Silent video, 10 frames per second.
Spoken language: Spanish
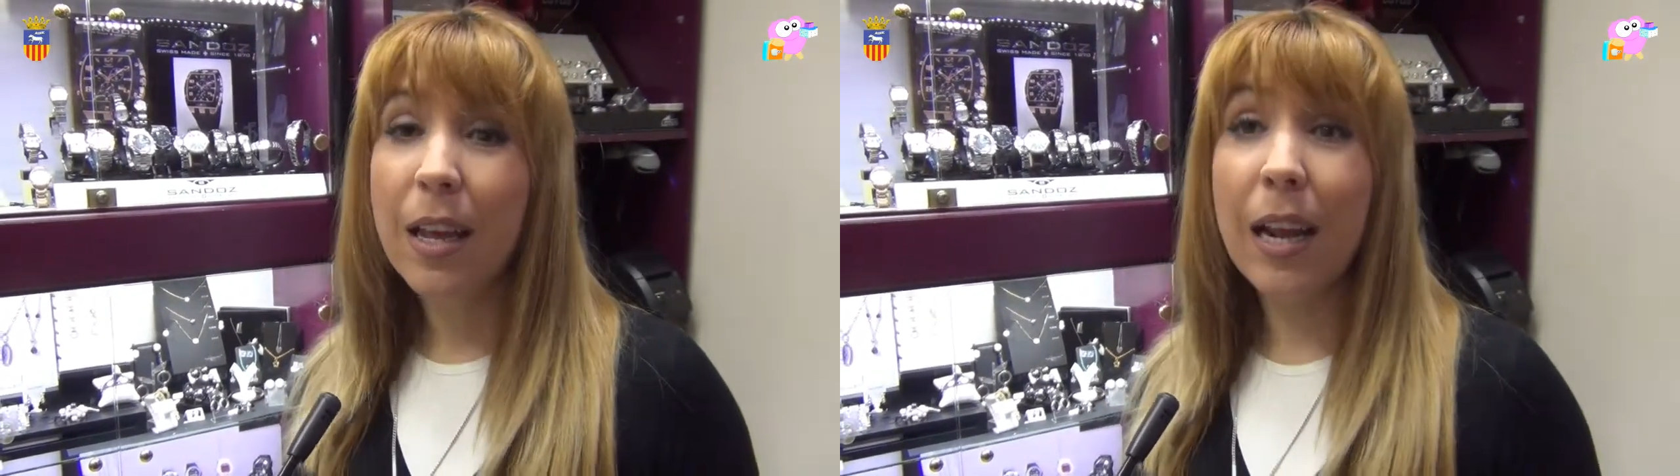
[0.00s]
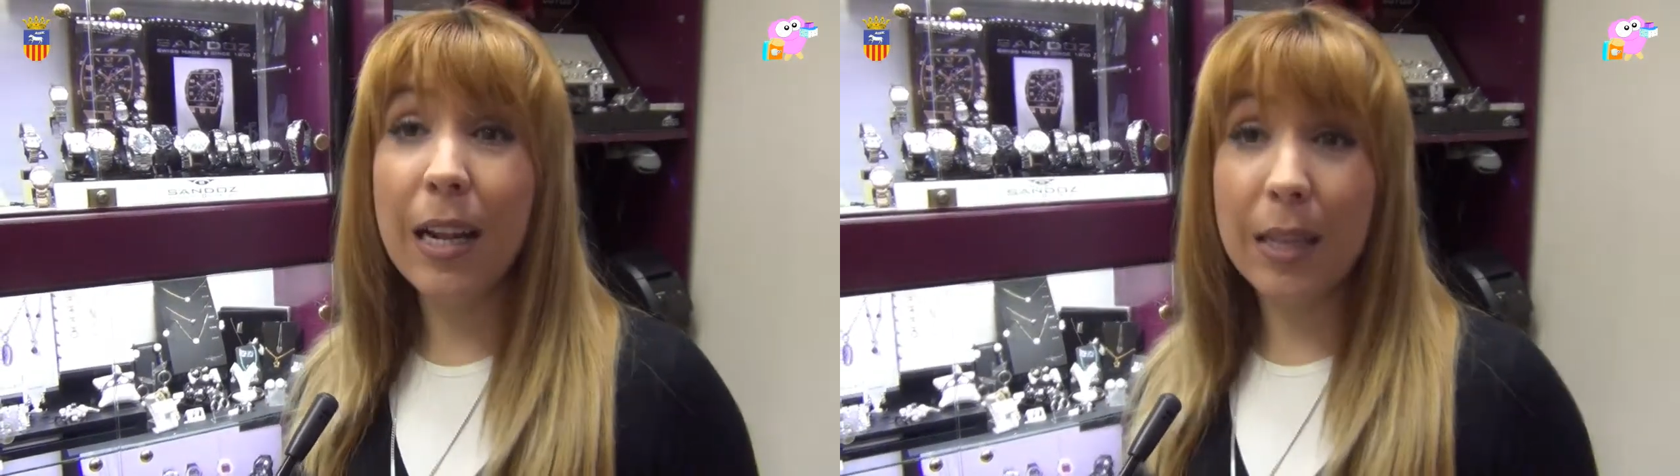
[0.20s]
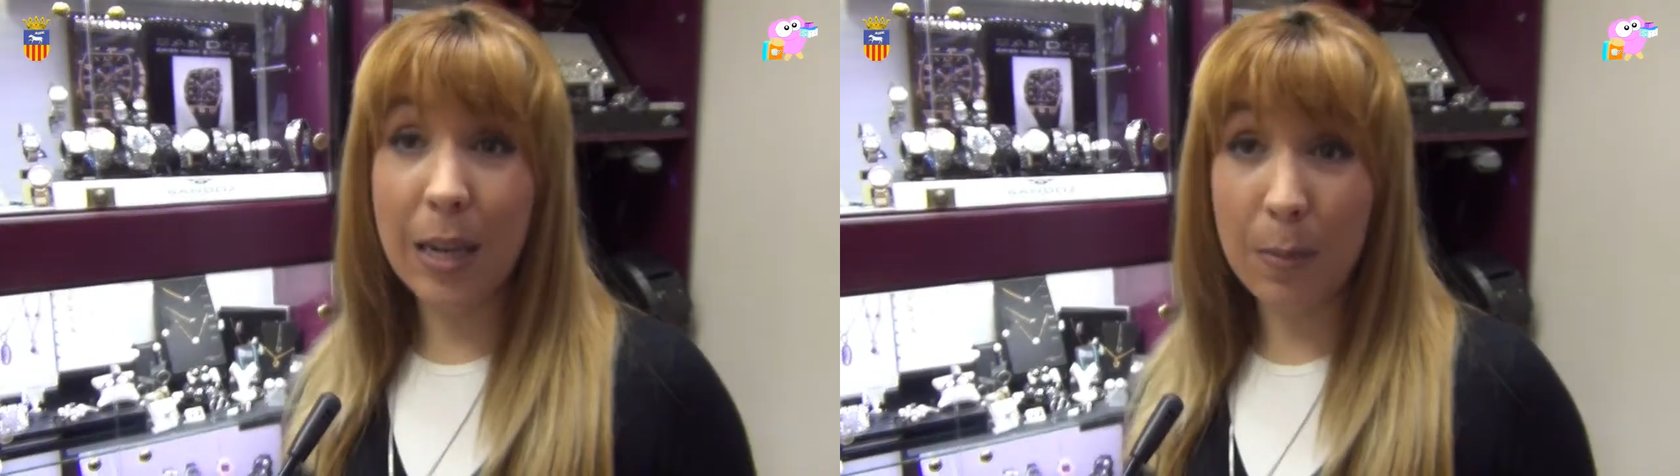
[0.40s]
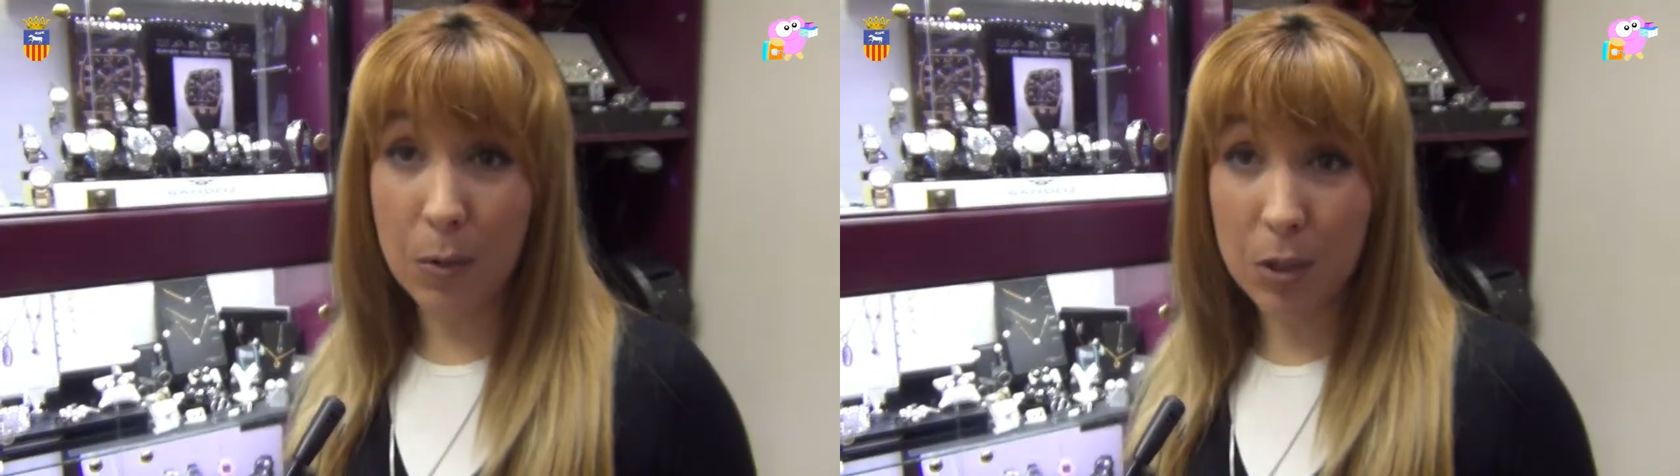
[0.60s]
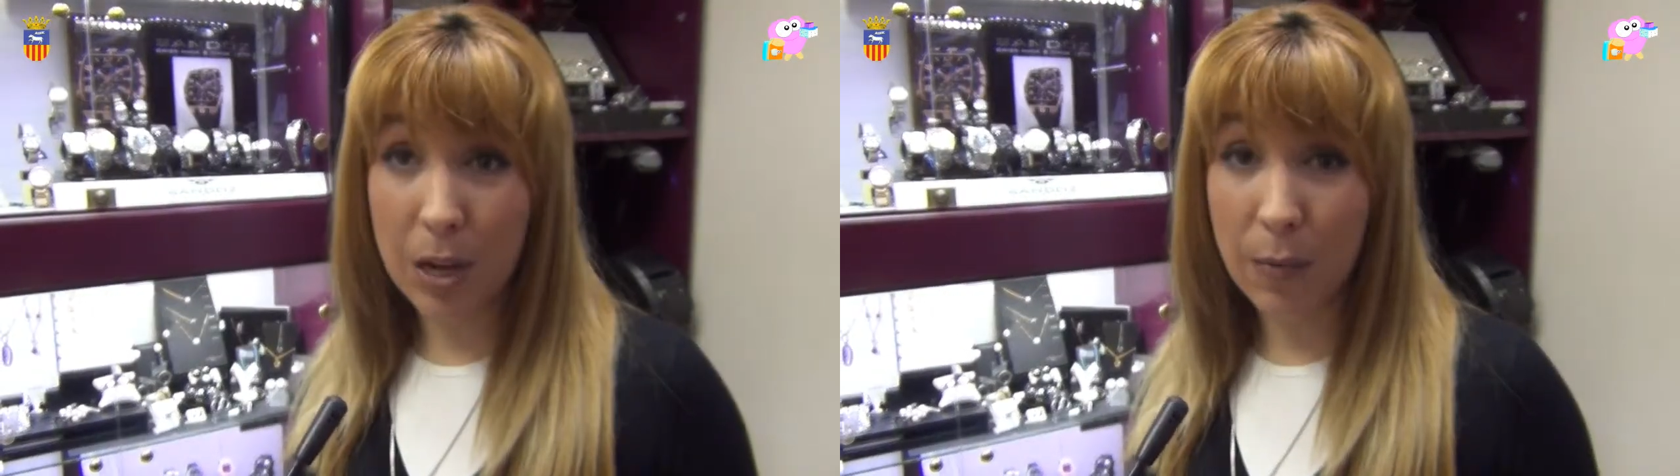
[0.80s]
el,
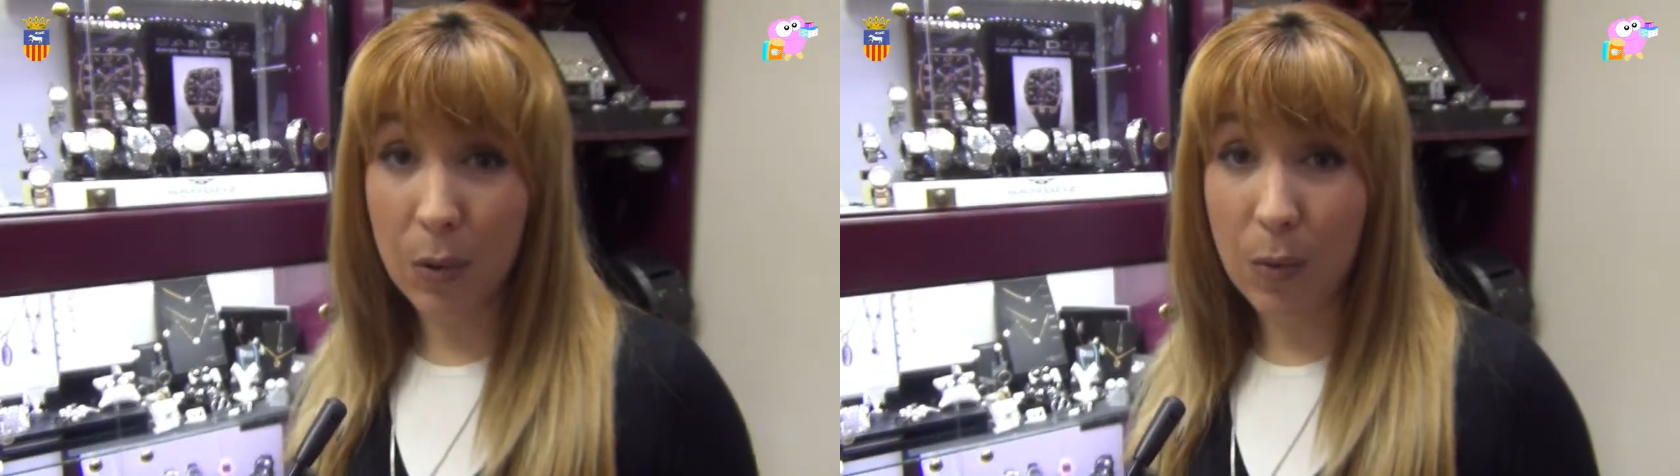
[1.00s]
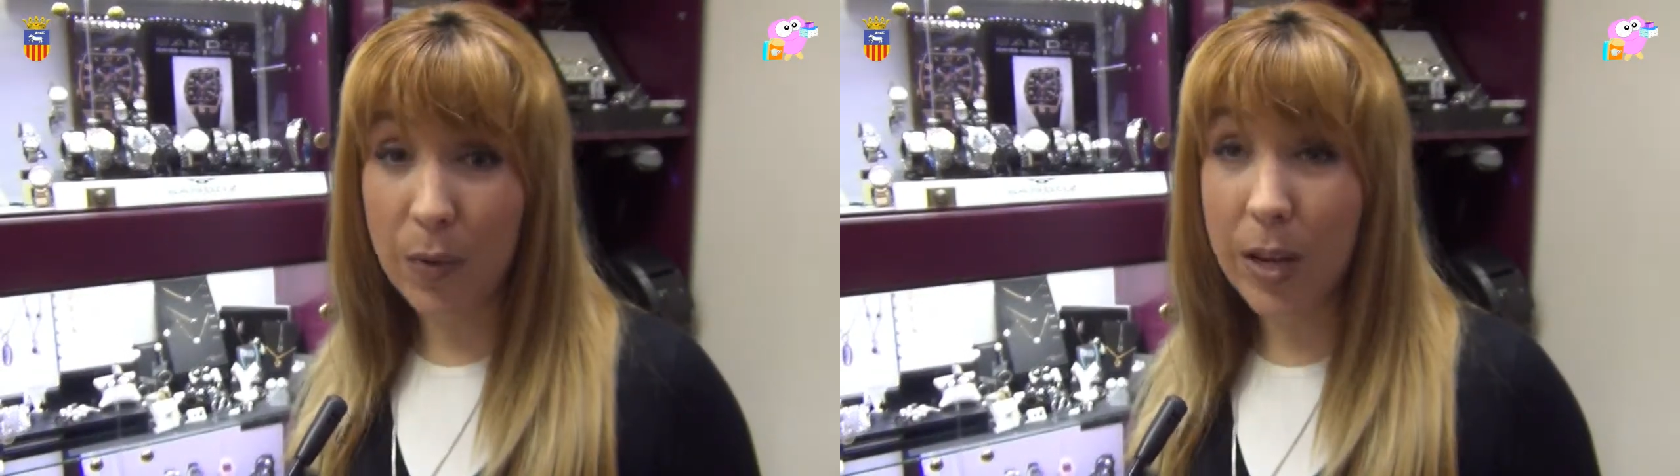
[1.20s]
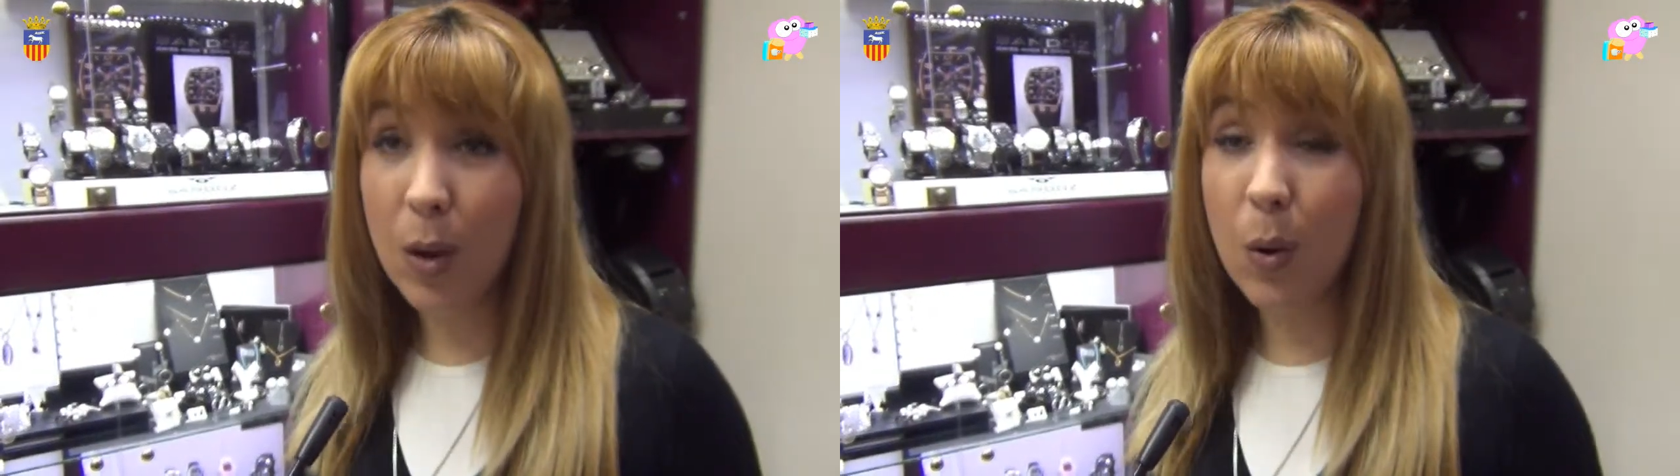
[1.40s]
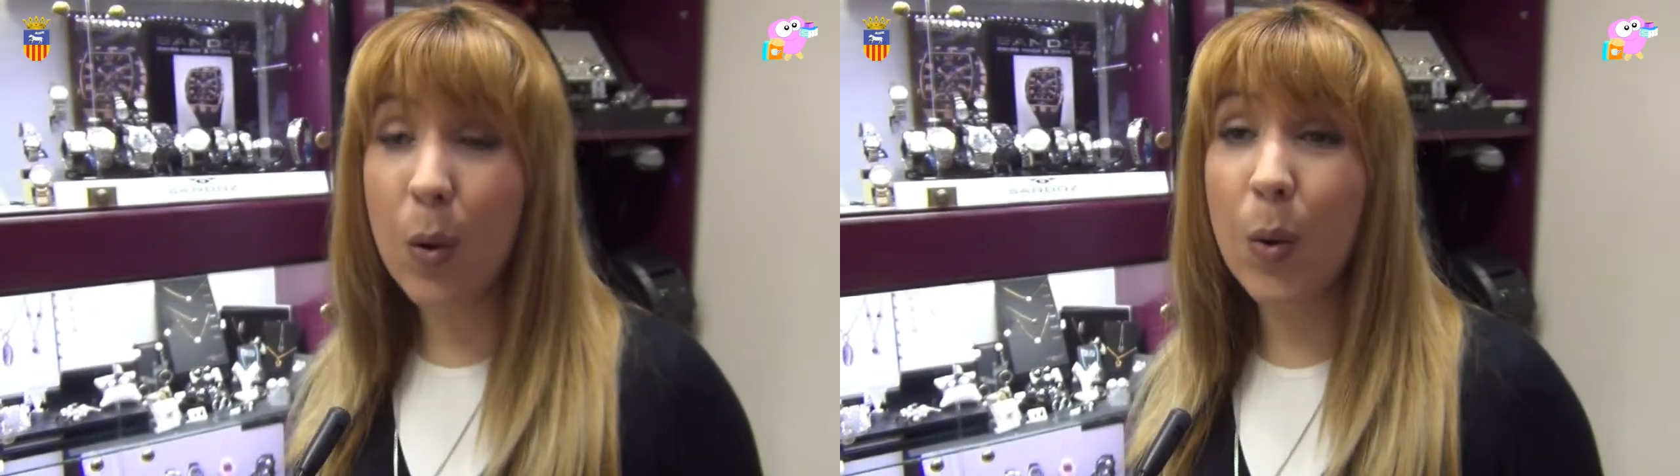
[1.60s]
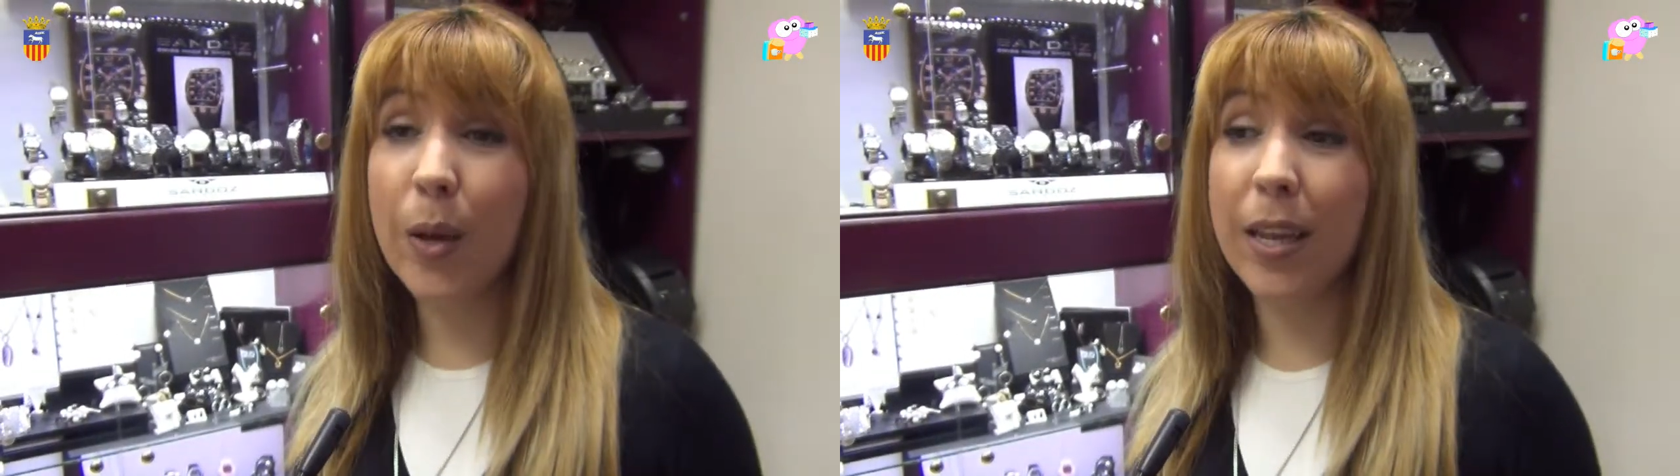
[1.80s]
tenemos teléfono
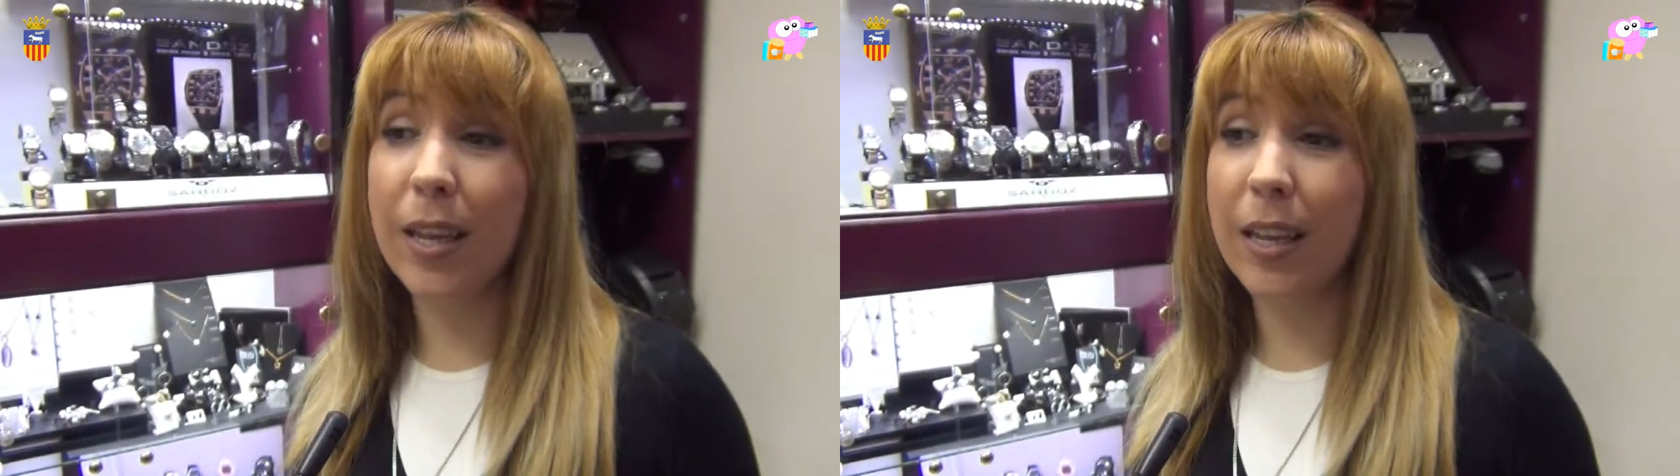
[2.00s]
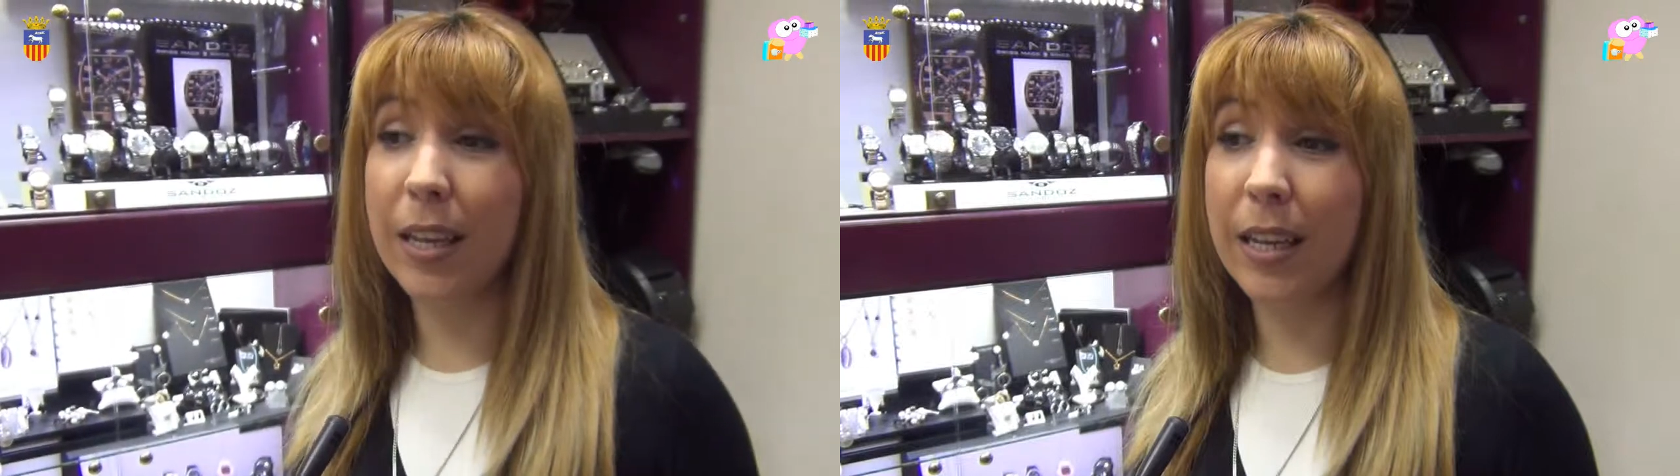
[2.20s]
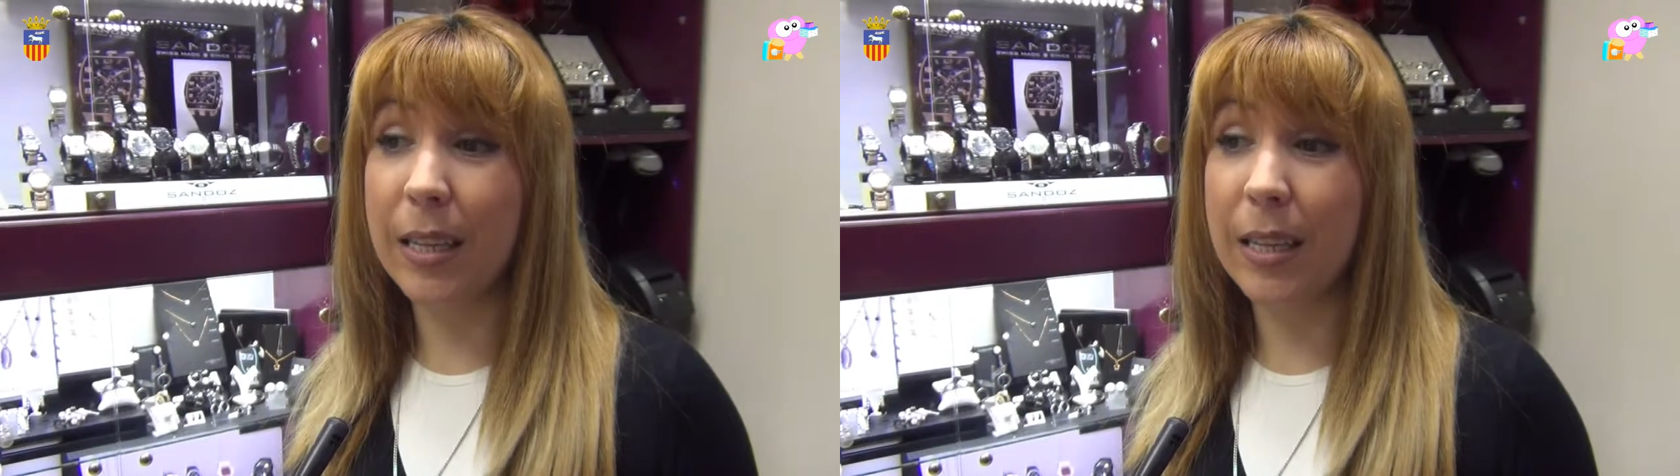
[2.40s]
fijo, eh,